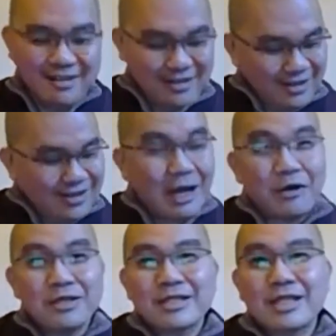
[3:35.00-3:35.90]
然
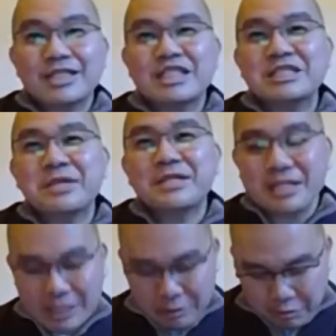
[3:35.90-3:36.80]
后呢，在吃饭的
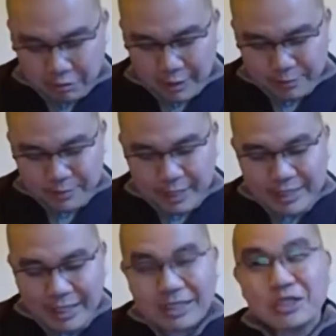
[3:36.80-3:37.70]
时候啊，他
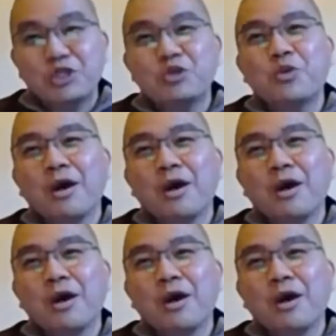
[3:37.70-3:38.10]
讲了一句话，